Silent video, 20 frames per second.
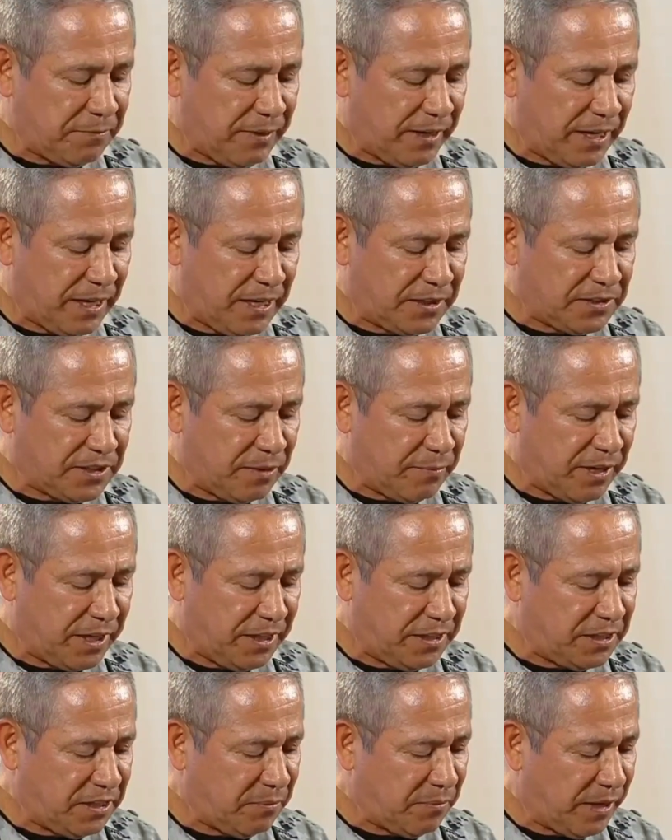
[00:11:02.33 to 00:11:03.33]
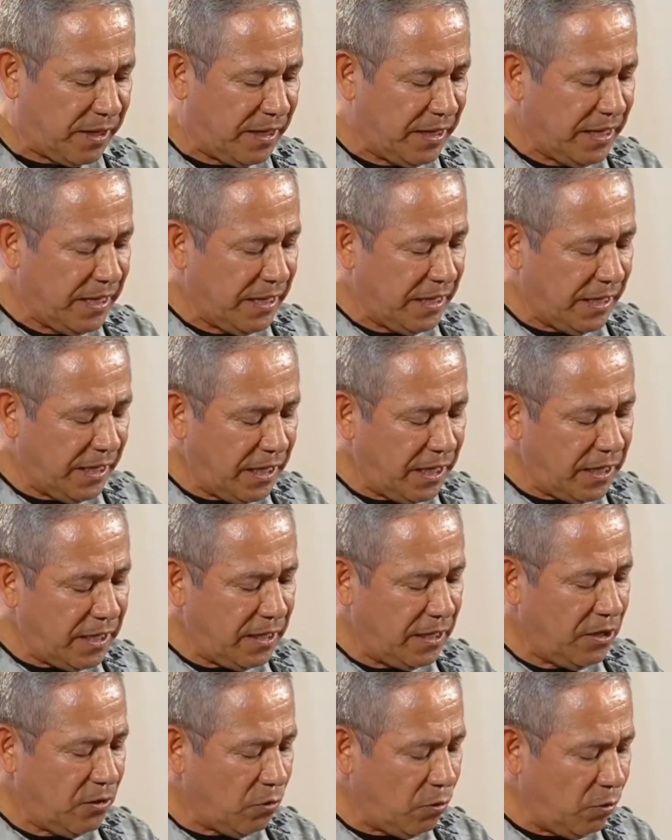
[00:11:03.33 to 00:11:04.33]
y vigilancia marítima
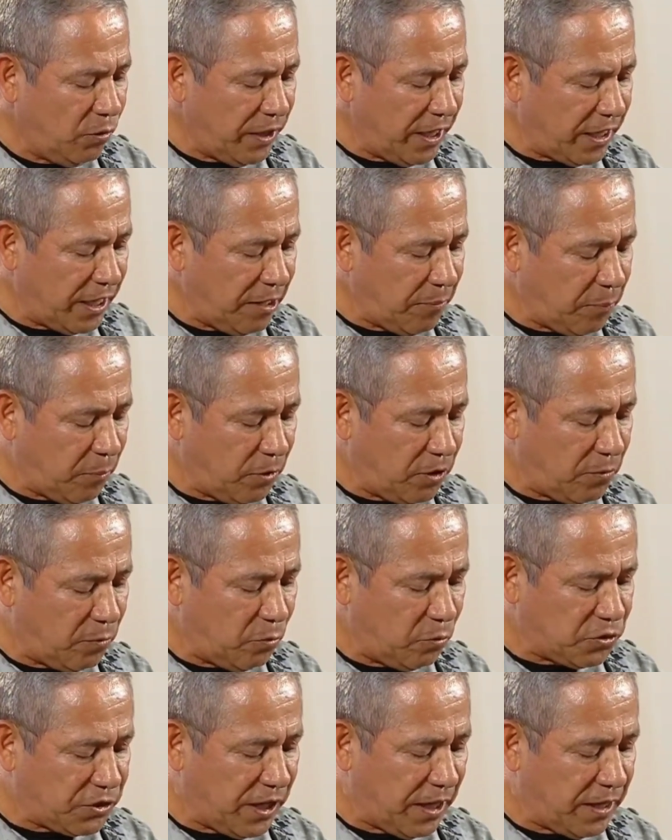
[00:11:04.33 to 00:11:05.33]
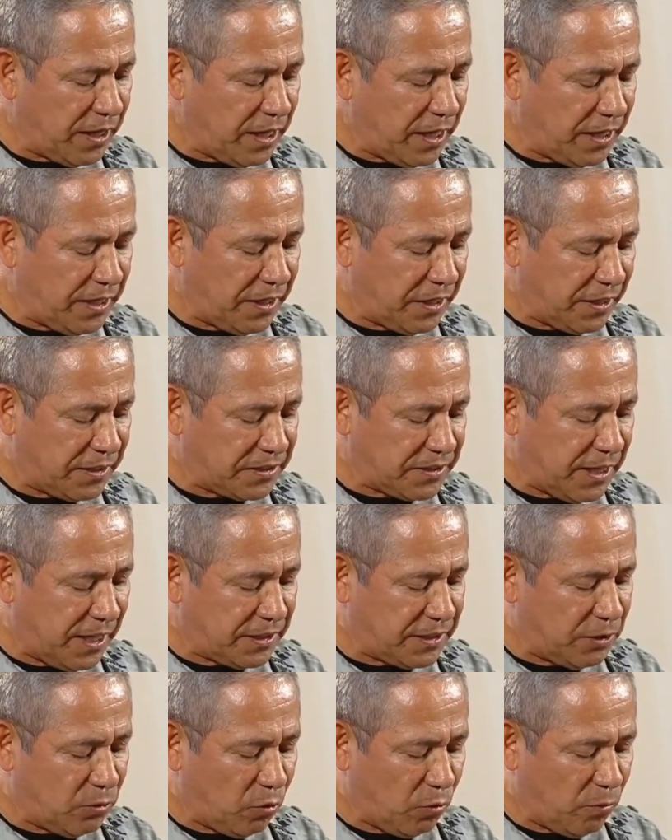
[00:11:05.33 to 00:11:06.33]
y un equipo de búsqueda y rescate